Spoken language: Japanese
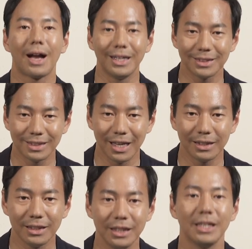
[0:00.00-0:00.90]
簡
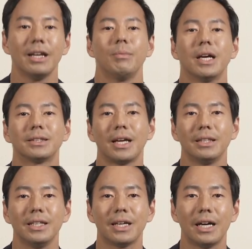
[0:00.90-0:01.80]
単に皆さ
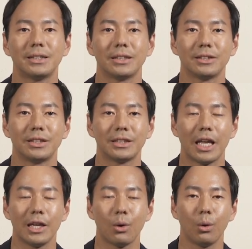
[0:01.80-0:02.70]
んに解説し
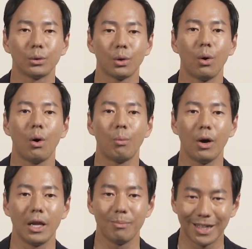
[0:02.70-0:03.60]
ていこうと
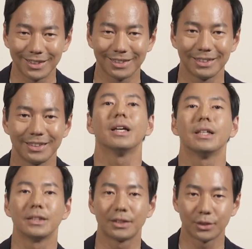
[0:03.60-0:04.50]
思います
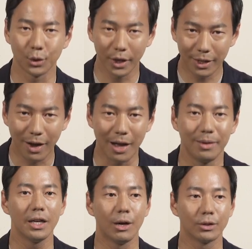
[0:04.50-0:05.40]
それで
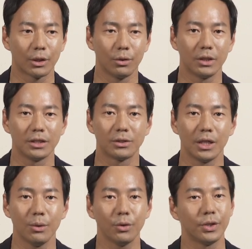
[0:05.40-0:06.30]
は山本左近
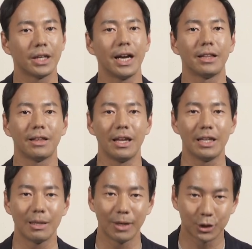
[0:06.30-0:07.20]
ヒストリーを振り返って
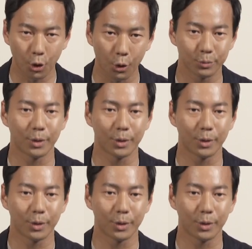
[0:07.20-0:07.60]
いきましょ